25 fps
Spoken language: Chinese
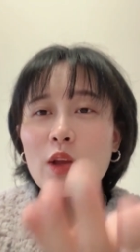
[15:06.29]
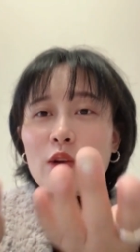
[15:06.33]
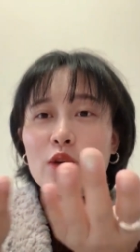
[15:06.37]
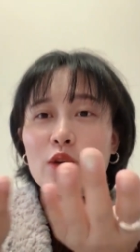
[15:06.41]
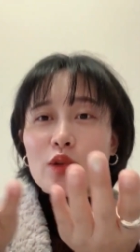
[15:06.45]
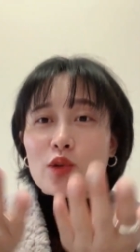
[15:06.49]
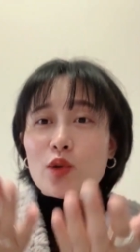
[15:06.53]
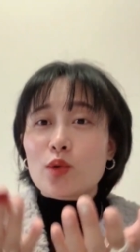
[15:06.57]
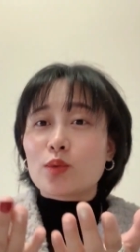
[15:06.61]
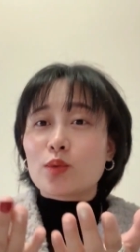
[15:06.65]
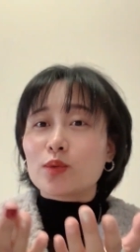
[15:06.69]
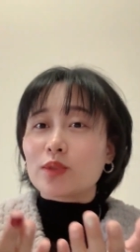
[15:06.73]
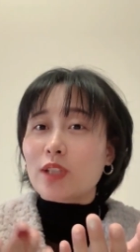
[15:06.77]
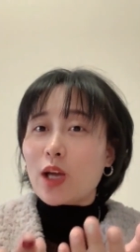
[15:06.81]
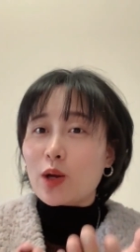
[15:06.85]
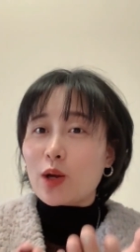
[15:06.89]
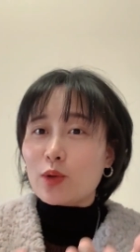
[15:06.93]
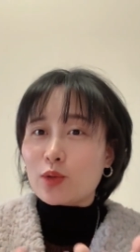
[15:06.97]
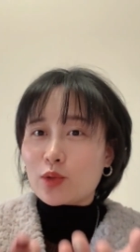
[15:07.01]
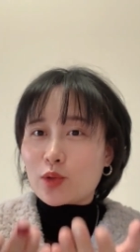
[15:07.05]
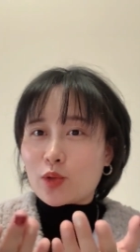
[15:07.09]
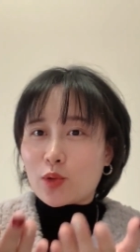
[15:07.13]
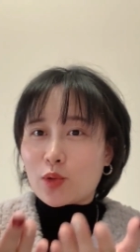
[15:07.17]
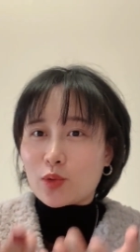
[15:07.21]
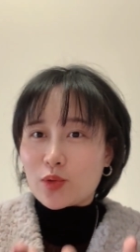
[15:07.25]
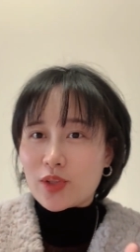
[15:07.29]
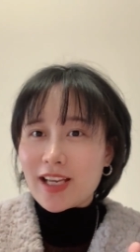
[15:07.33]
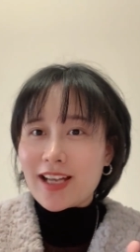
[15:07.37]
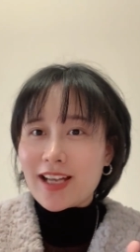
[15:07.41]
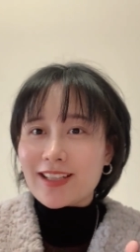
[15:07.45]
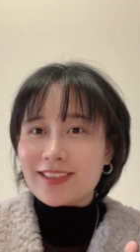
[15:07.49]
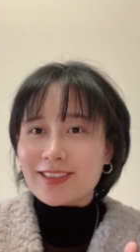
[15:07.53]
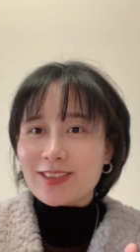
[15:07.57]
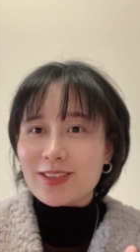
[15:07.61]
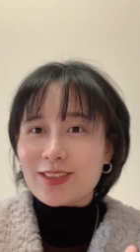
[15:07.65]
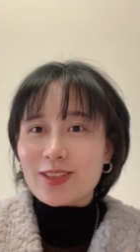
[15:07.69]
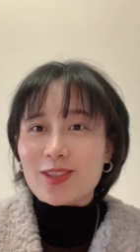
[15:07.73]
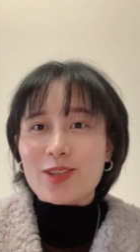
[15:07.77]
送到手
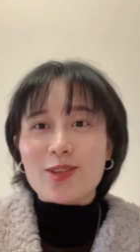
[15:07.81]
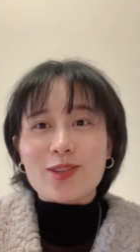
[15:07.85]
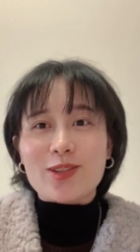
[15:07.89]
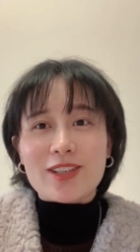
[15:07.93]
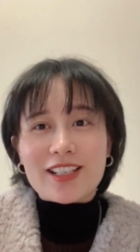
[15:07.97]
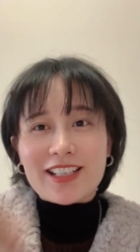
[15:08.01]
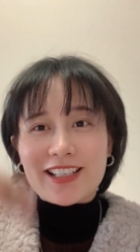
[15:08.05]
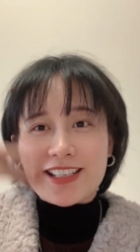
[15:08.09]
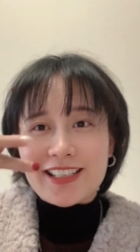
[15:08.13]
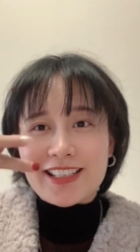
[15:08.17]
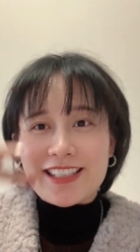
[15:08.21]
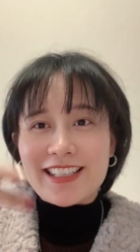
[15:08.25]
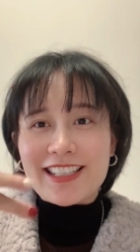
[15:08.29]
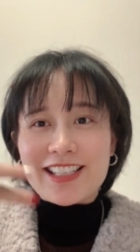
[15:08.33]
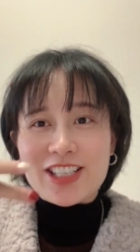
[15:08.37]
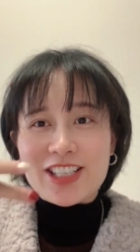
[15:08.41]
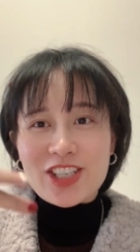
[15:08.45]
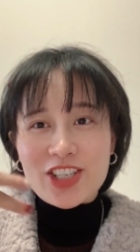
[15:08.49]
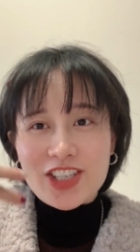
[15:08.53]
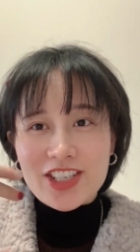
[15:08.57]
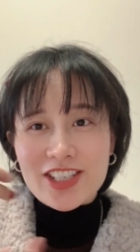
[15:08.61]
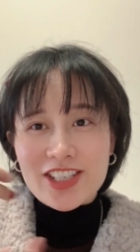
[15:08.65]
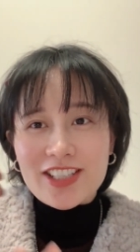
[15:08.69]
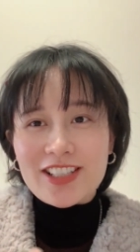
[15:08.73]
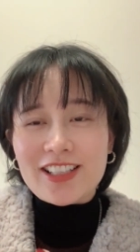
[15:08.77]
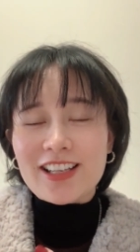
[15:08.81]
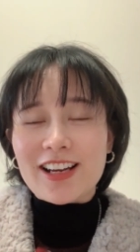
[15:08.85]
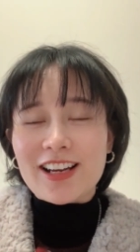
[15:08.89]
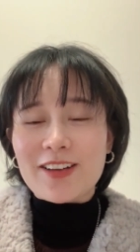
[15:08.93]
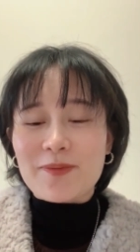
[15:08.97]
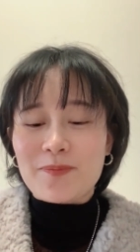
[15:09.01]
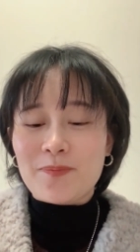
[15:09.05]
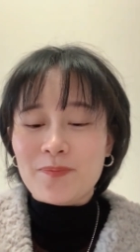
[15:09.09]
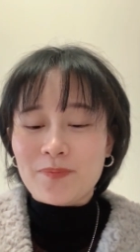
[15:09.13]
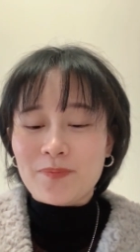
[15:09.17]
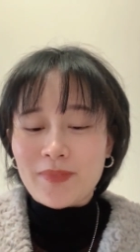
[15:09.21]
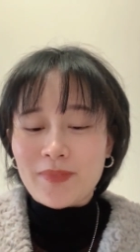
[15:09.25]
上，就可以吃了。